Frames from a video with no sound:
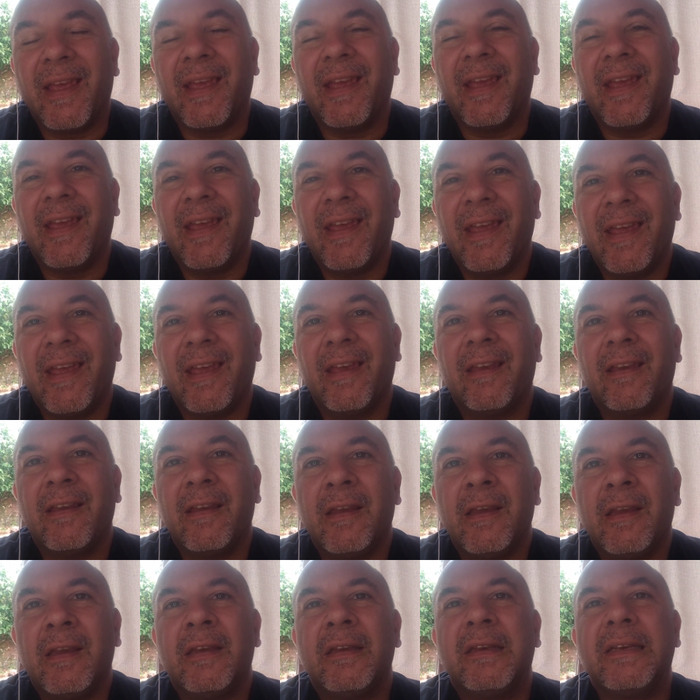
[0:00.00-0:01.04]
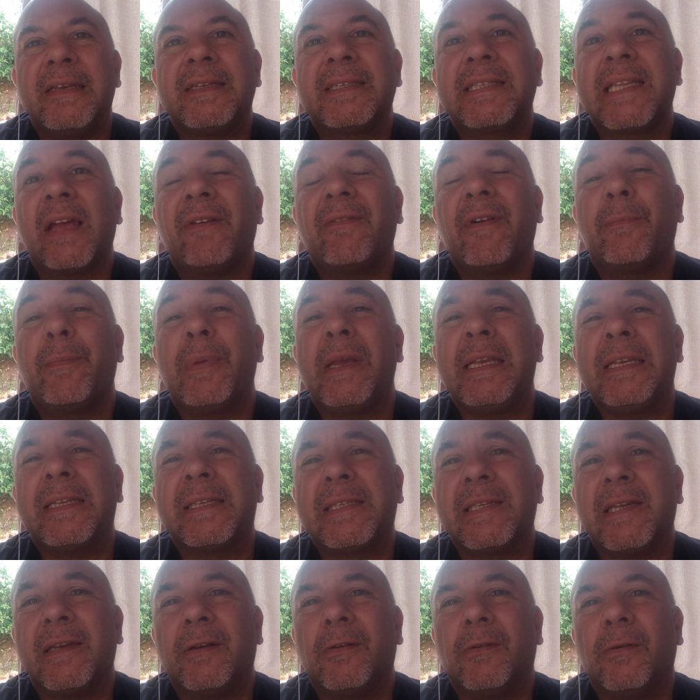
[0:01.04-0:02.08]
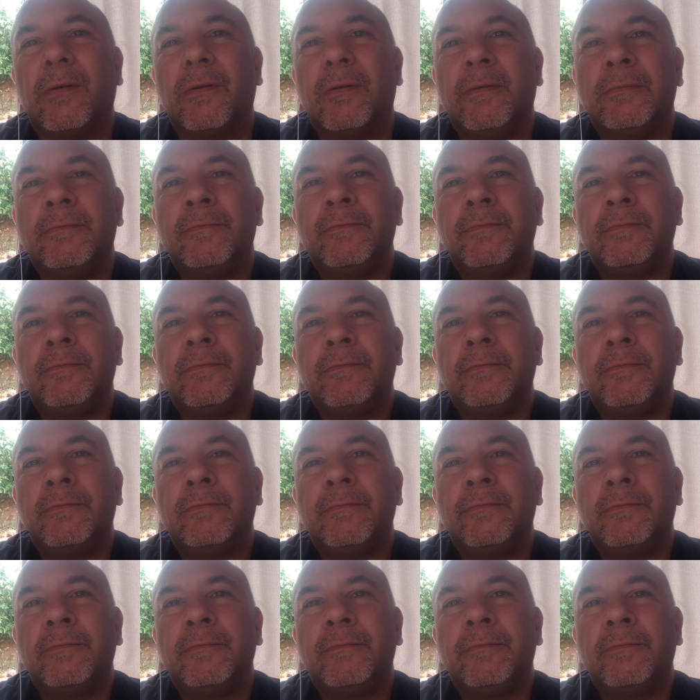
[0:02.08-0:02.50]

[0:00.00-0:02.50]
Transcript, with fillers: É, estava pensando.